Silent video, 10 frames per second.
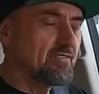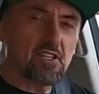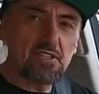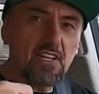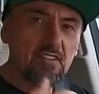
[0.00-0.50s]
I
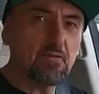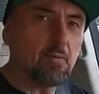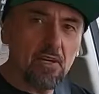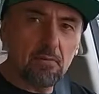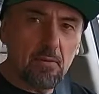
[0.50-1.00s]
właśnie nad
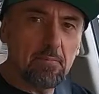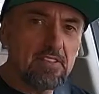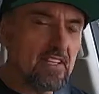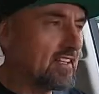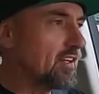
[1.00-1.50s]
wyborem
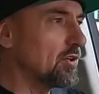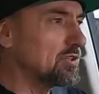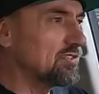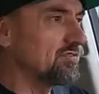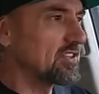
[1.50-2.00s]
napędzanej osi w